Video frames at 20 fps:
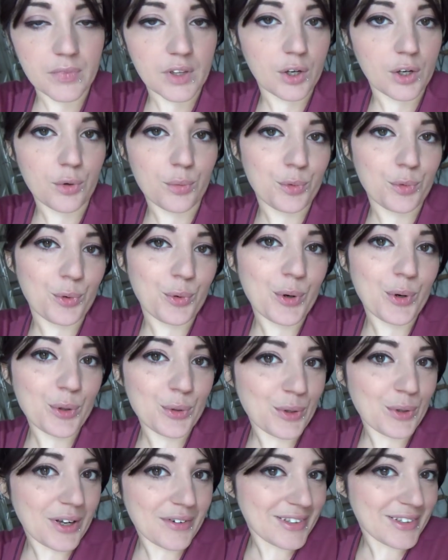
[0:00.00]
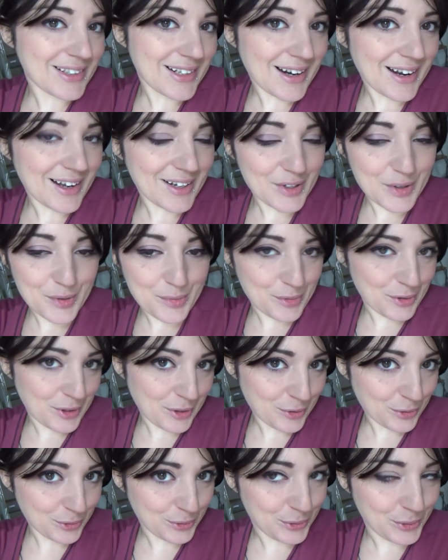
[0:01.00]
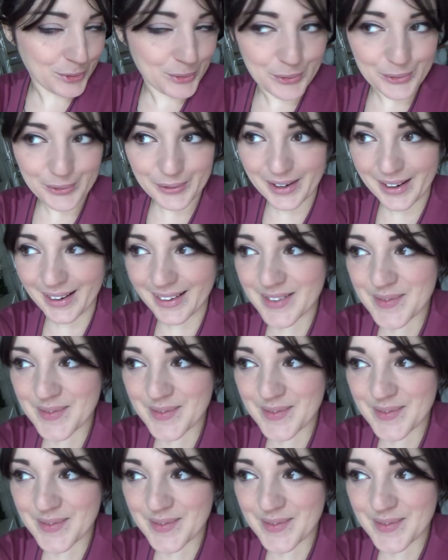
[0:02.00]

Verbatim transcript: comunque lui la vedrà come una rottura.